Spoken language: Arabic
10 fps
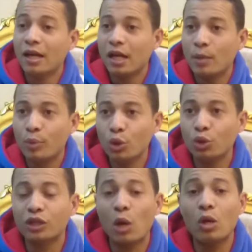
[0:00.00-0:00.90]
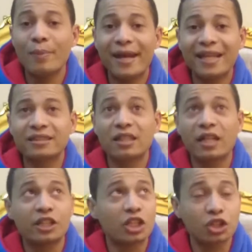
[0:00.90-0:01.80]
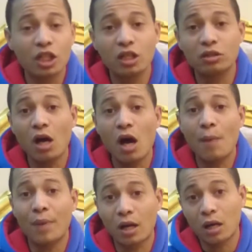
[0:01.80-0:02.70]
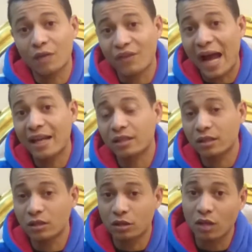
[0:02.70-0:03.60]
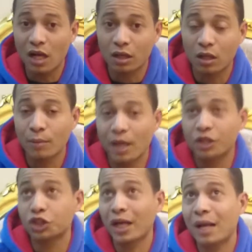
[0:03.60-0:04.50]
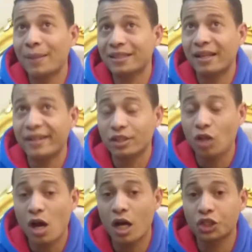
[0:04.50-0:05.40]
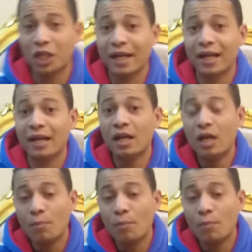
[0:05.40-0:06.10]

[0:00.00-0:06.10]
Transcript: البيوت او المنازل كتشغيل اضاءه مكار في حاله انقطاع الكهرباء هنشغل مثلا اضاءه هنشغل